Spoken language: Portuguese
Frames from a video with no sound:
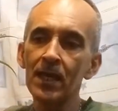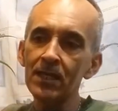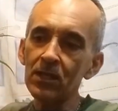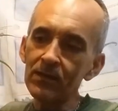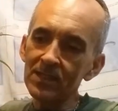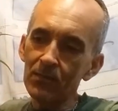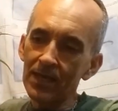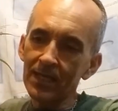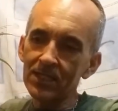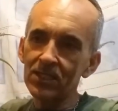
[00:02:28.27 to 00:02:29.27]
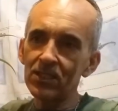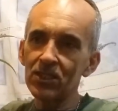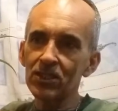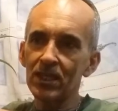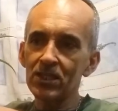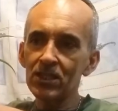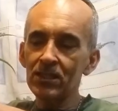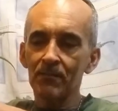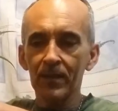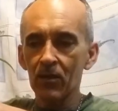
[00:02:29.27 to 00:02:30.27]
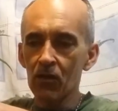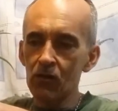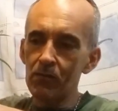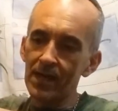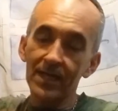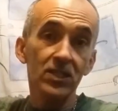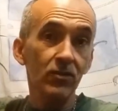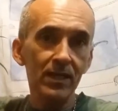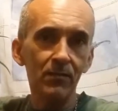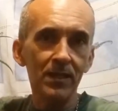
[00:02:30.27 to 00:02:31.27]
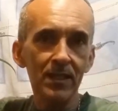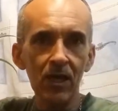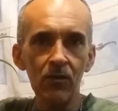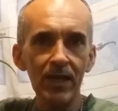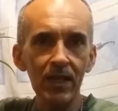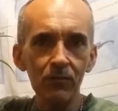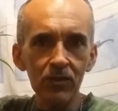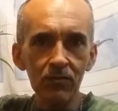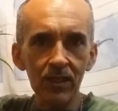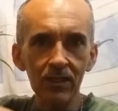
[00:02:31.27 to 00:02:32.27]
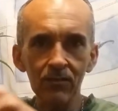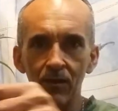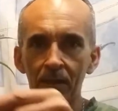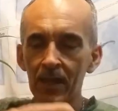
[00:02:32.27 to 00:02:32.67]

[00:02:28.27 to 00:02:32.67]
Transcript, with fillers: Então esse abacaxi de jardim, ou abacaxi ornamental, ele é muito lindo.